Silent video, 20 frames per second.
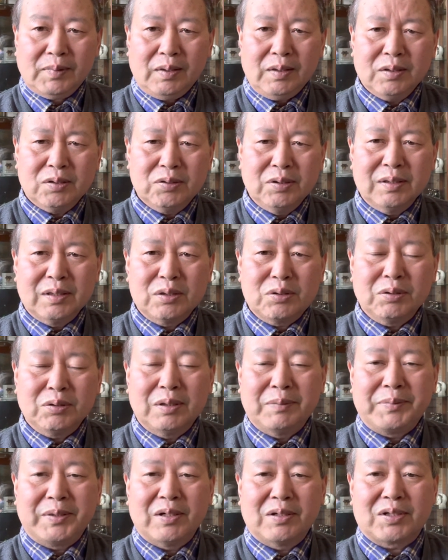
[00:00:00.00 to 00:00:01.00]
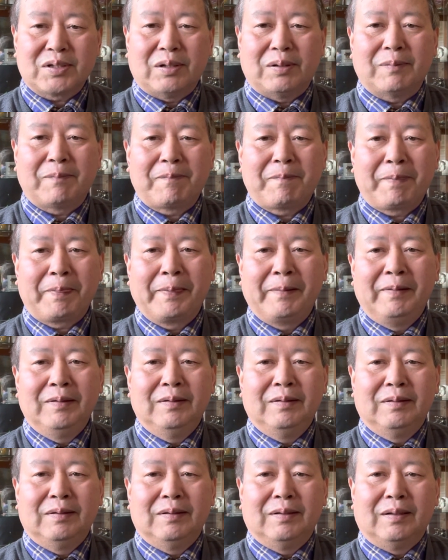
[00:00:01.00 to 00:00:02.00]
所以呢做的比较少，
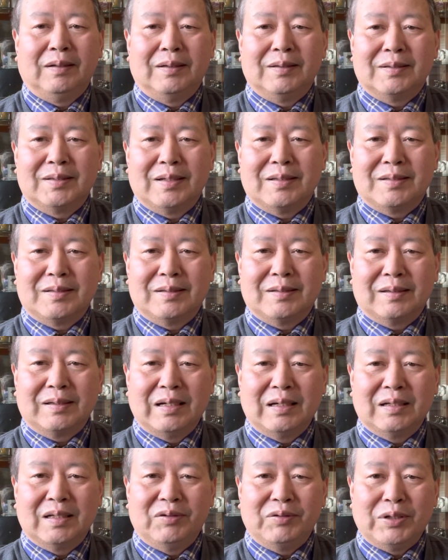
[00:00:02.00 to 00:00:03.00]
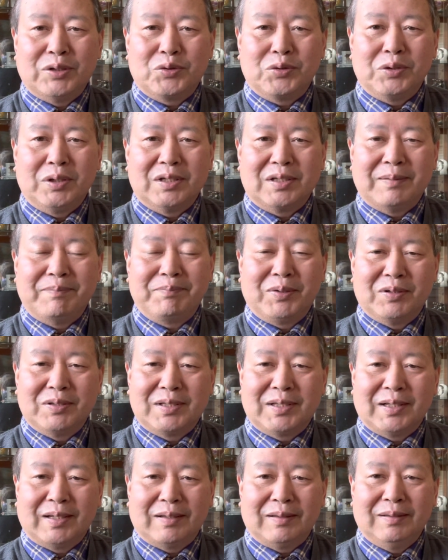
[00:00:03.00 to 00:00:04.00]
呃，在此跟各位说一声抱
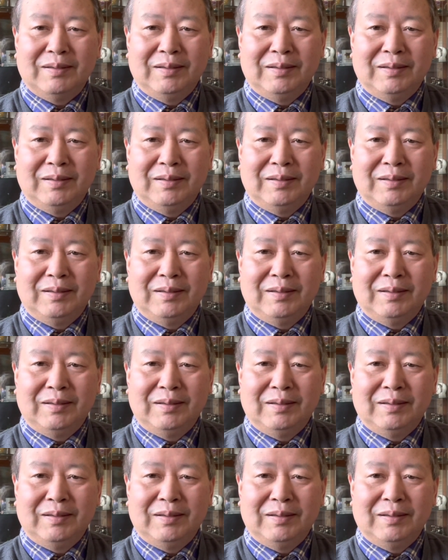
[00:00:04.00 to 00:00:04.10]
歉，